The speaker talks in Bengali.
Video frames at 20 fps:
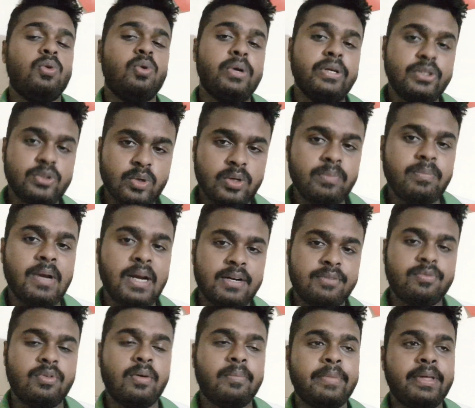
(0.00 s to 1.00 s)
হইচই
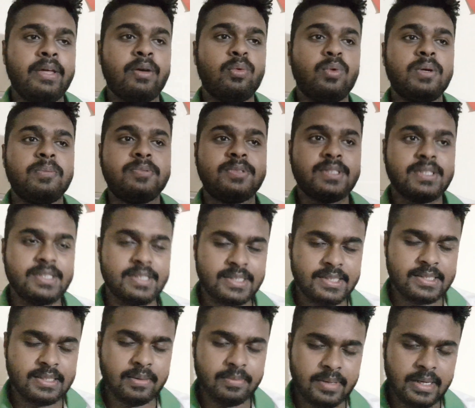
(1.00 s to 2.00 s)
প্ল্যাটফর্মে ওয়েব সিরিজ
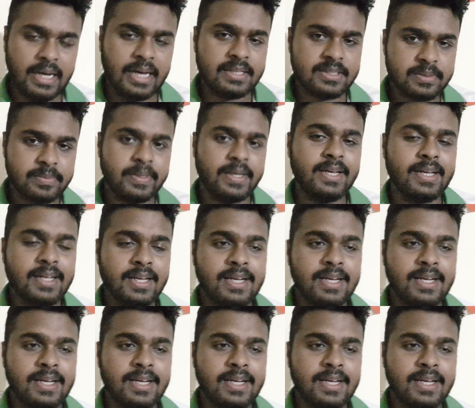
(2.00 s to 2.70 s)
হিসাবে আসবে